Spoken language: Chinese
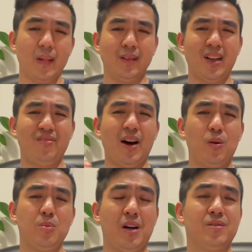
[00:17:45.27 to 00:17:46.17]
他发
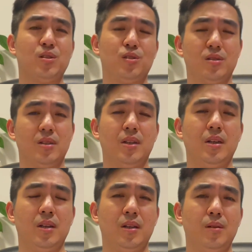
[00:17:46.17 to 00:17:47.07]
挥百分之
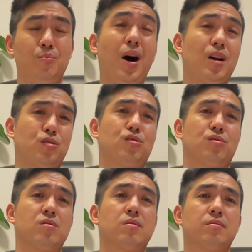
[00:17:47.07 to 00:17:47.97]
八
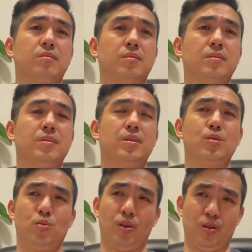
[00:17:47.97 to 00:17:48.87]
十，
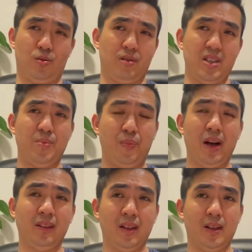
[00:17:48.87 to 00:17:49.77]
所以一
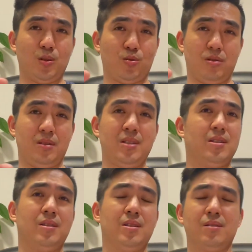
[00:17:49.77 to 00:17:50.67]
般的就是你
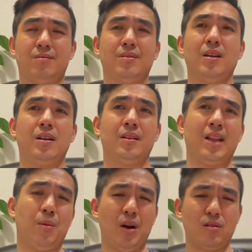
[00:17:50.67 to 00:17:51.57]
你
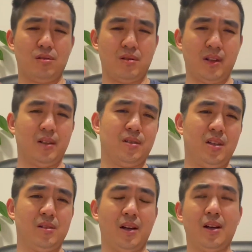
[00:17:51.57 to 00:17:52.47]
哪怕是这个
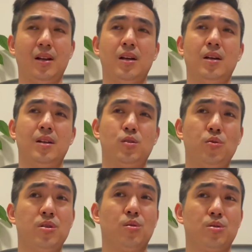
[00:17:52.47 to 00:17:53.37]
现在
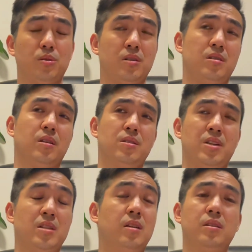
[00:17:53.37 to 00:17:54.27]
最优秀的几个
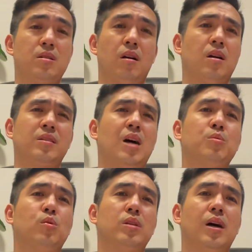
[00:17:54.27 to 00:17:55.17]
年轻的小孩打
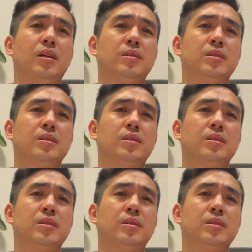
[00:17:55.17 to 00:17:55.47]
不过他了。